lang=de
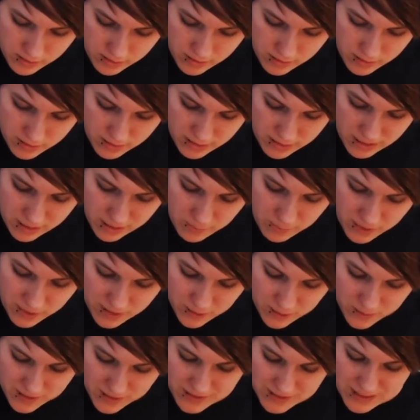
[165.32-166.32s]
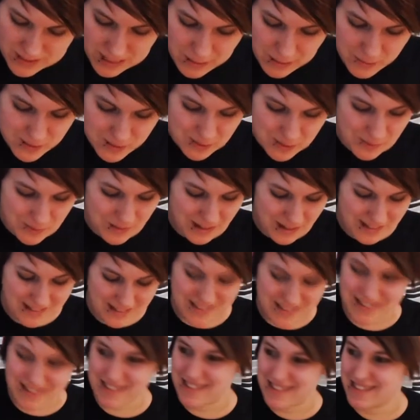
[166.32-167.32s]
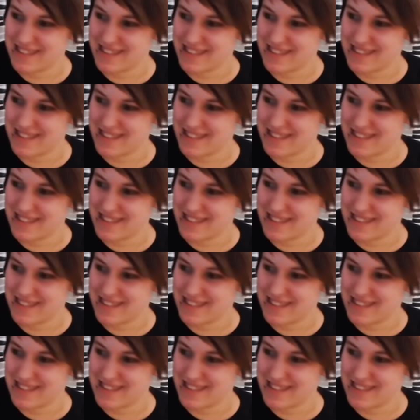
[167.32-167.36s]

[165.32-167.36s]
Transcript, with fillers: Ich habe ja sowas selbst gebastelt das